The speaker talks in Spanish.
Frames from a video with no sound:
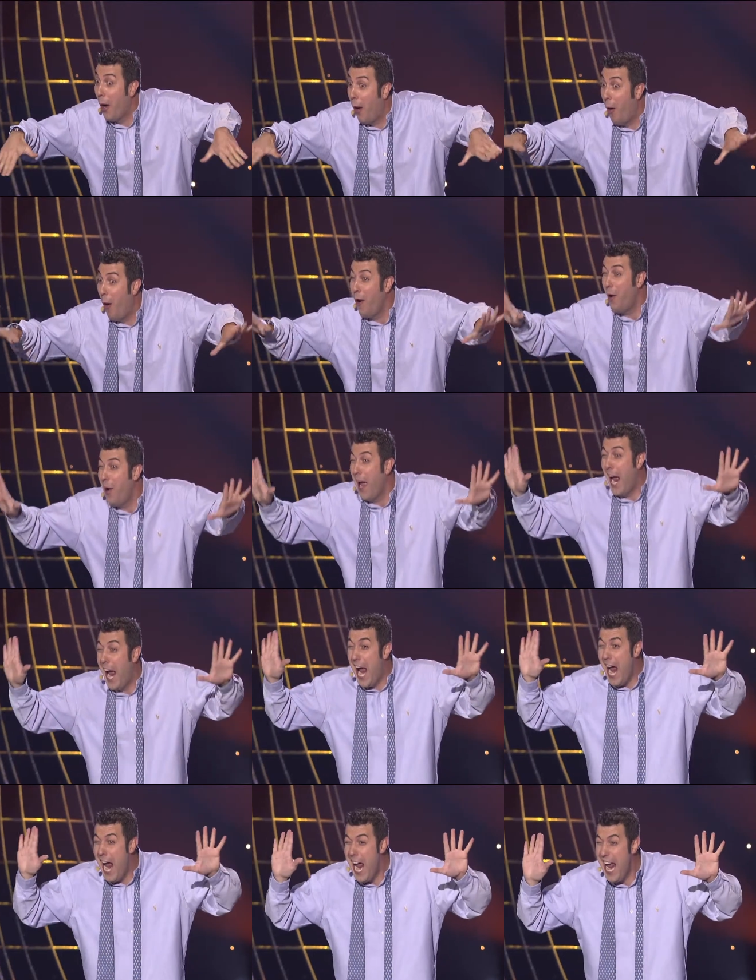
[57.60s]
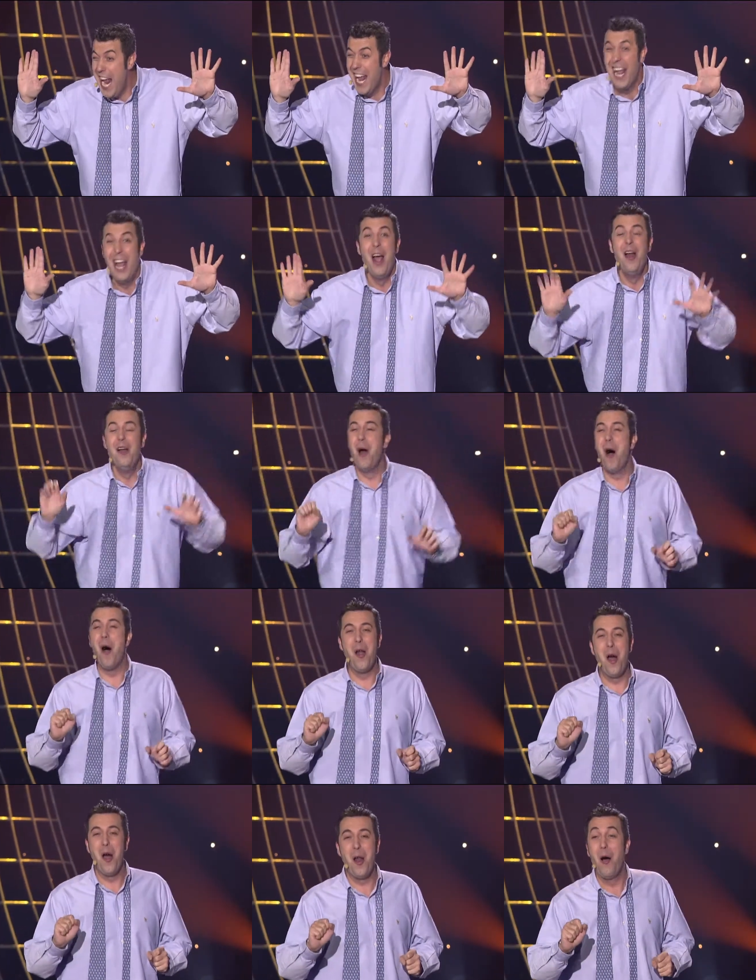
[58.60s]
a lo mejor, ¿eh?
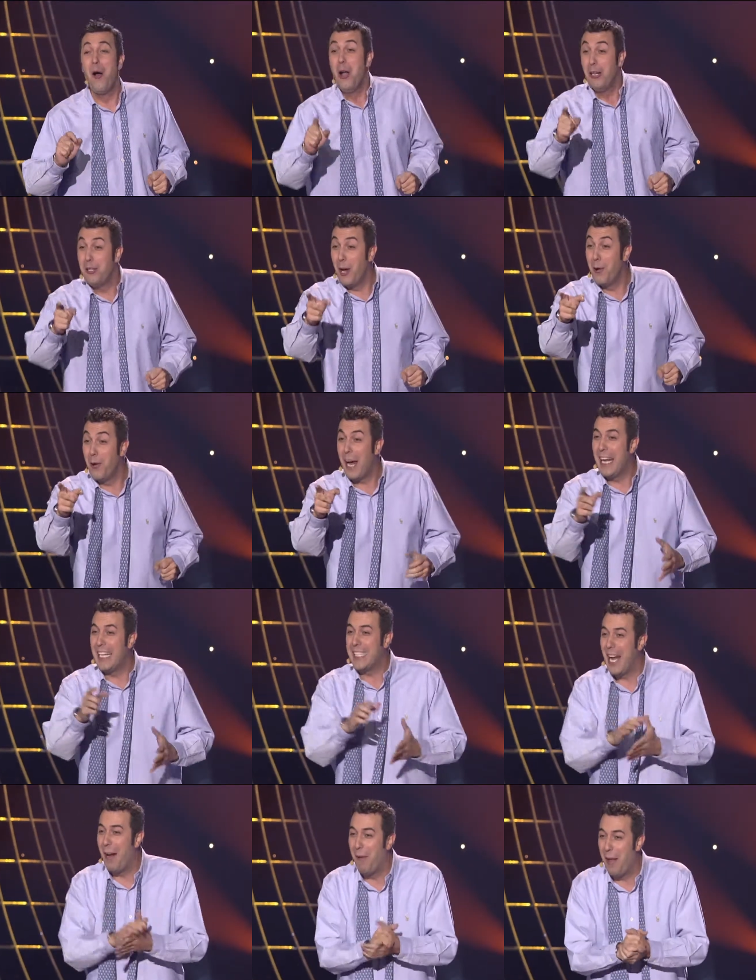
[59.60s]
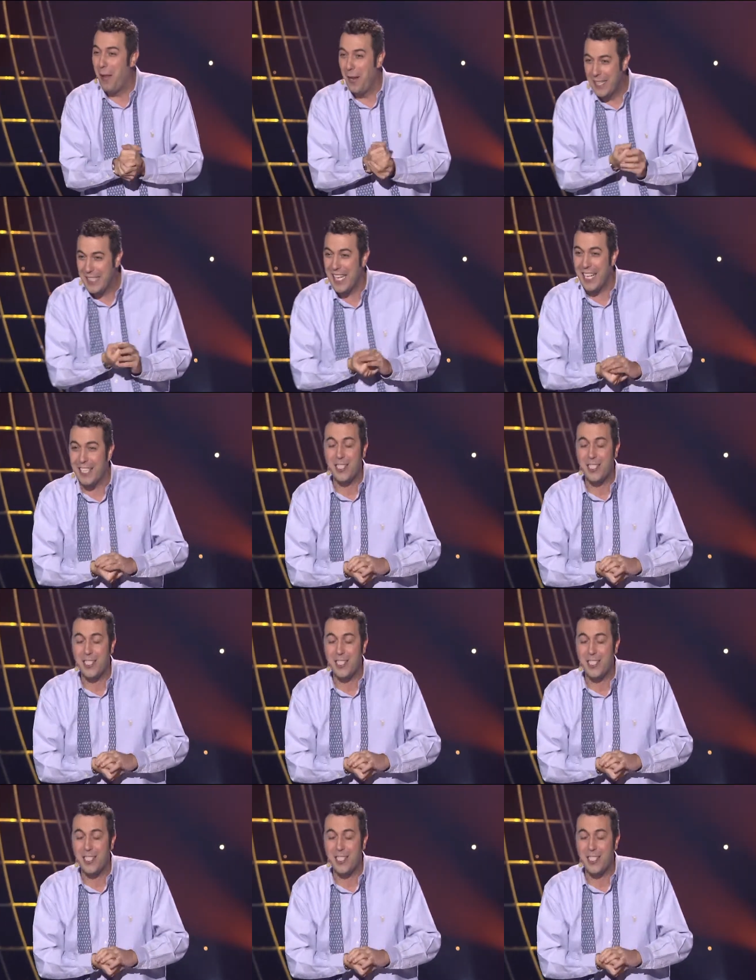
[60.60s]
No, no, no. Yo nunca les he hablado del